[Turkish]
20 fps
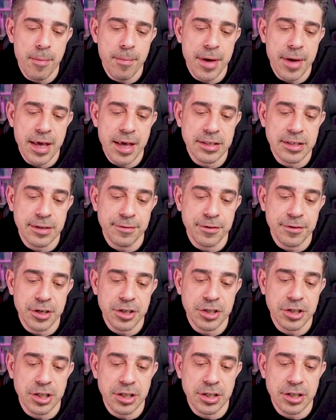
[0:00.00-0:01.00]
P0
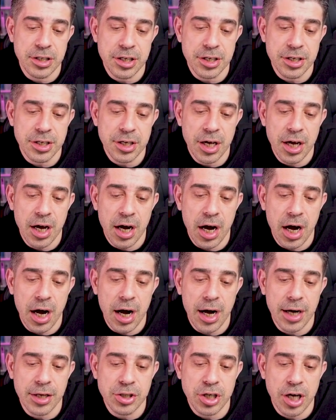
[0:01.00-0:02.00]
eşittir
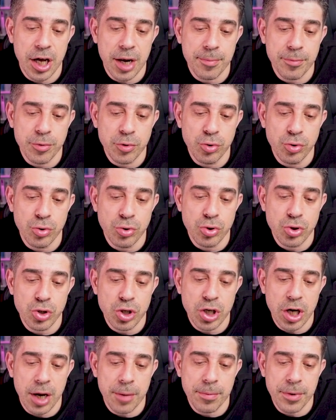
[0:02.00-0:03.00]
a çarpı 3
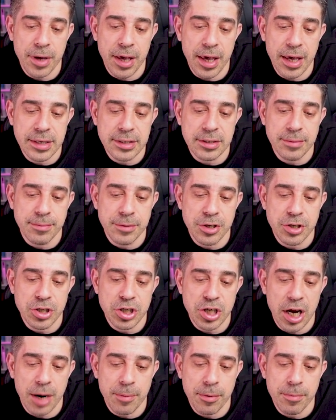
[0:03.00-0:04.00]
çarpı eksi 1
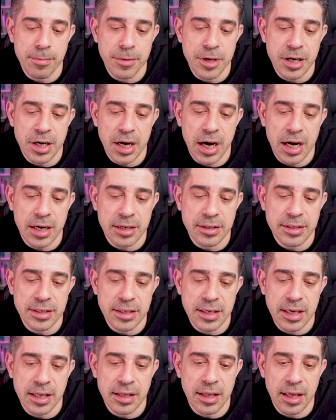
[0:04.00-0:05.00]
çarpı 1 artı
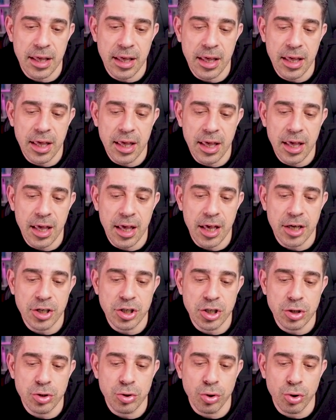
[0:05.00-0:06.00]
7
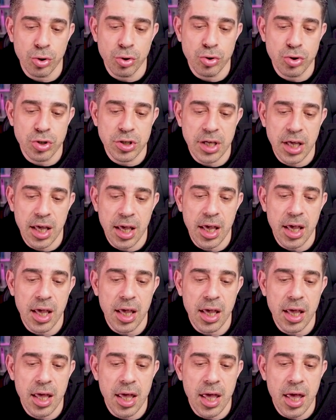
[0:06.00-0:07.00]
eşittir 13 ise